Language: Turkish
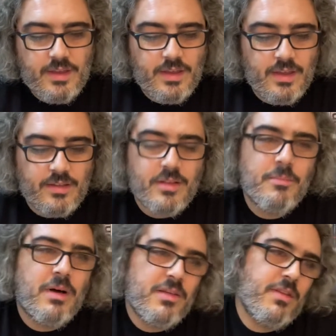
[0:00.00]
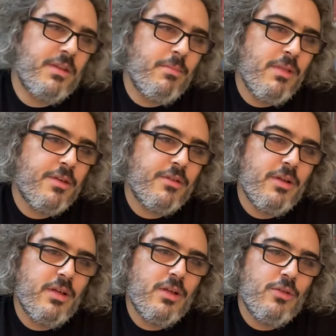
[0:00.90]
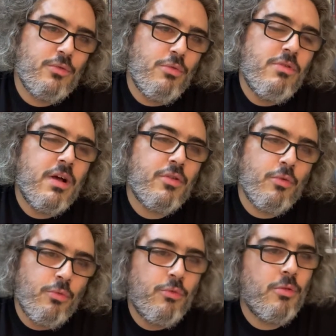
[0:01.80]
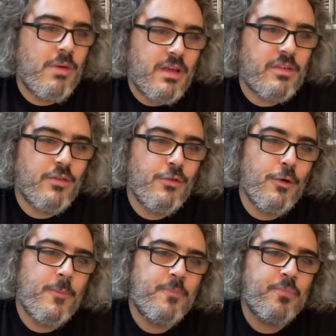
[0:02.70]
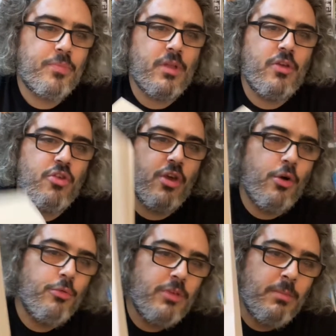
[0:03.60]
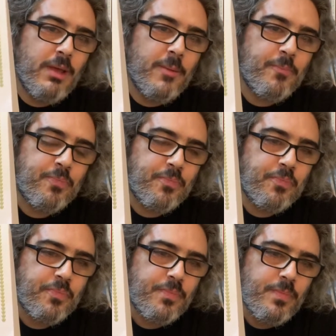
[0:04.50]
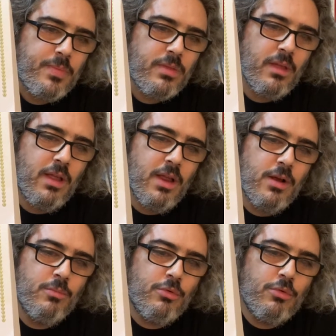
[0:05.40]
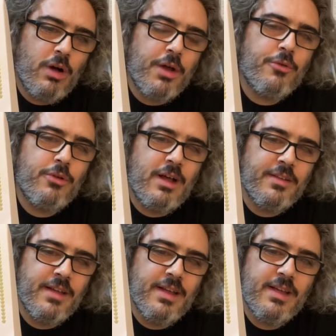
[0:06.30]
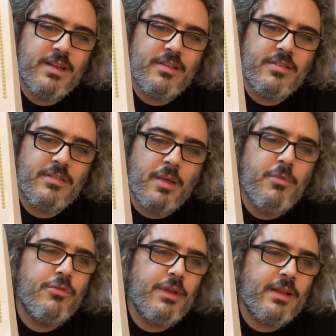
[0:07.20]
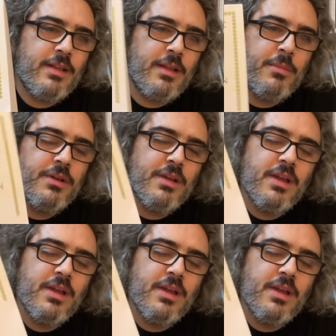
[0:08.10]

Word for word: e dedim bazı adamlar dünyaca ünlü olmaya hak ediyor. Çehov gibi. Bu harikulade temiz yürekli adamın